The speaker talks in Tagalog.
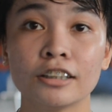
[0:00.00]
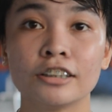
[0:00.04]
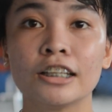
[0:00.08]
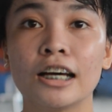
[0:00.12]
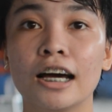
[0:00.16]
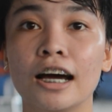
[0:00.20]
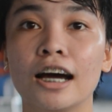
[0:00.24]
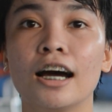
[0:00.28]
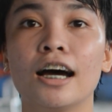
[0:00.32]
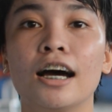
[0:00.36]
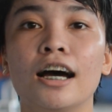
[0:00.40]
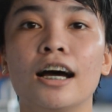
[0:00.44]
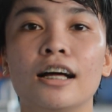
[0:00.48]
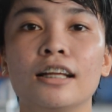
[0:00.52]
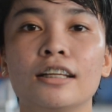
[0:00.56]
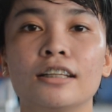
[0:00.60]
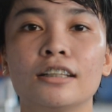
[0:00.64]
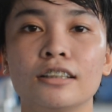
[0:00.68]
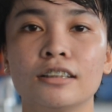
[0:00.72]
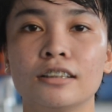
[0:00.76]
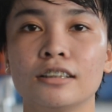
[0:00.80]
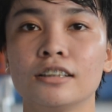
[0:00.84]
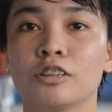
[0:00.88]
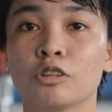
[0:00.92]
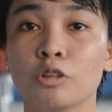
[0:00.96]
sa
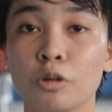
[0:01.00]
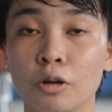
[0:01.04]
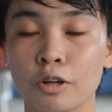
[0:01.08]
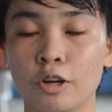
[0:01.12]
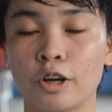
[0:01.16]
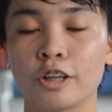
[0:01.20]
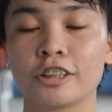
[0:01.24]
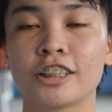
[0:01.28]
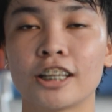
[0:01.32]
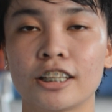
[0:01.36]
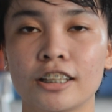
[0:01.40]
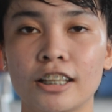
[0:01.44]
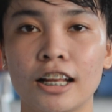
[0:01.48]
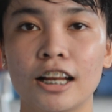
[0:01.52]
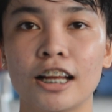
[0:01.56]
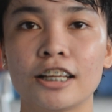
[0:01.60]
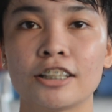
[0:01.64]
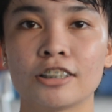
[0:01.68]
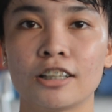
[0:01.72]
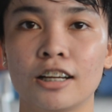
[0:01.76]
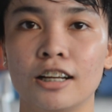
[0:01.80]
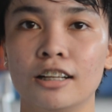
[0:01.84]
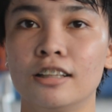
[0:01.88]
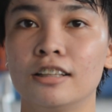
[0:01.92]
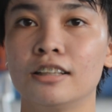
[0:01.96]
school ko sa De La
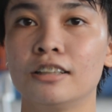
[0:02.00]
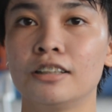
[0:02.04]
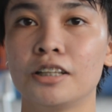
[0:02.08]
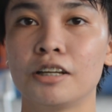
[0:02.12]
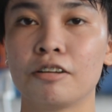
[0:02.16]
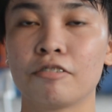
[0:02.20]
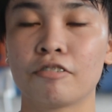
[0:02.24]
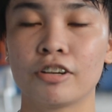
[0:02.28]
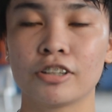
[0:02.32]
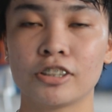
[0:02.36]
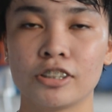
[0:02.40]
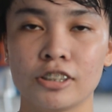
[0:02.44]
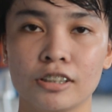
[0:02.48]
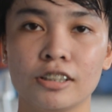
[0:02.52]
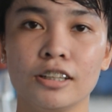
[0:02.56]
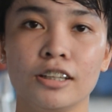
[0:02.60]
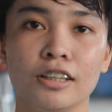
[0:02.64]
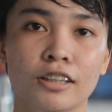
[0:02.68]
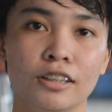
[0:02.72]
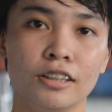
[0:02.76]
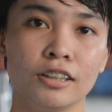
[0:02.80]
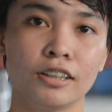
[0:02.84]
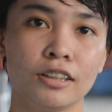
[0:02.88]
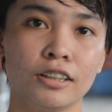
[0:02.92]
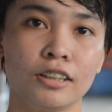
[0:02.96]
Salle University.
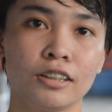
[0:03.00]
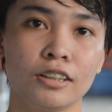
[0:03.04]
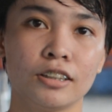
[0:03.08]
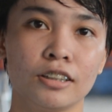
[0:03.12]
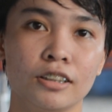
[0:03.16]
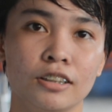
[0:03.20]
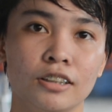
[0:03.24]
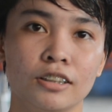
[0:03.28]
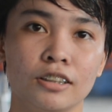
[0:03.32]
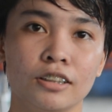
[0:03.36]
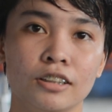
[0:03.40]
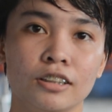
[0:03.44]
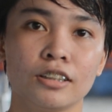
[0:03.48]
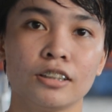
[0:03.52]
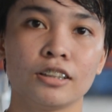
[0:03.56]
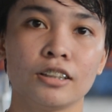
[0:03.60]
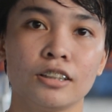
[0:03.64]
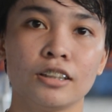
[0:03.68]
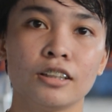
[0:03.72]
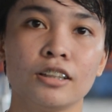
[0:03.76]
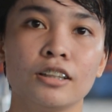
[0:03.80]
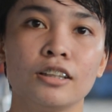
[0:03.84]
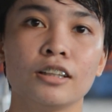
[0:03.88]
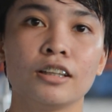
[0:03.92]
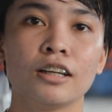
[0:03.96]
Online?
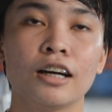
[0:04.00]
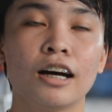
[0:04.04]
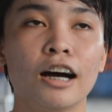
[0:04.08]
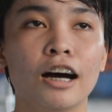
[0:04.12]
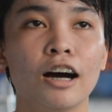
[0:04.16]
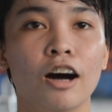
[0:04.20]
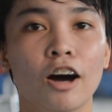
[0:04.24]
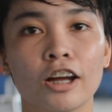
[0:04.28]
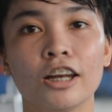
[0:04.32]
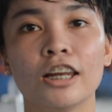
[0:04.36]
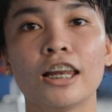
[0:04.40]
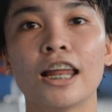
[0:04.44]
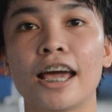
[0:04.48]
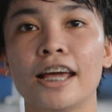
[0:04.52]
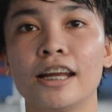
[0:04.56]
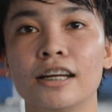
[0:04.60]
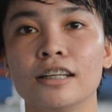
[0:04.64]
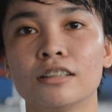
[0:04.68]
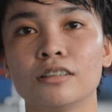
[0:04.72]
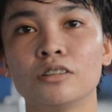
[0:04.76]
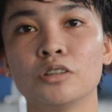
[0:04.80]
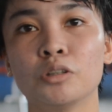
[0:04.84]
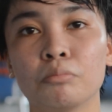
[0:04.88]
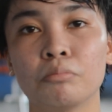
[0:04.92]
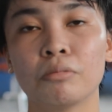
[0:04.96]
Uh, online,
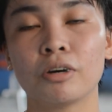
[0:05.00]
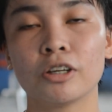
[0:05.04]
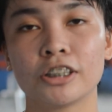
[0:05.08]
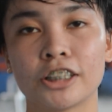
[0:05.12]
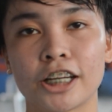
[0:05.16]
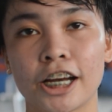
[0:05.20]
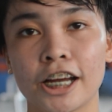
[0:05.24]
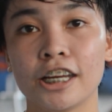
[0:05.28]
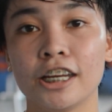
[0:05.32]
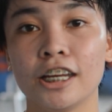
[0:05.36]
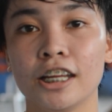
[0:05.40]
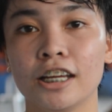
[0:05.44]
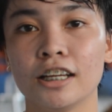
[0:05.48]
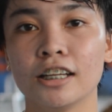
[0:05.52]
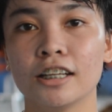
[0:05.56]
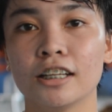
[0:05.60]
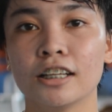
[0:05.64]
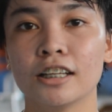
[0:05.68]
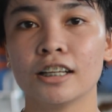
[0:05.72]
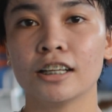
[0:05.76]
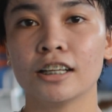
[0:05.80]
Zoom training.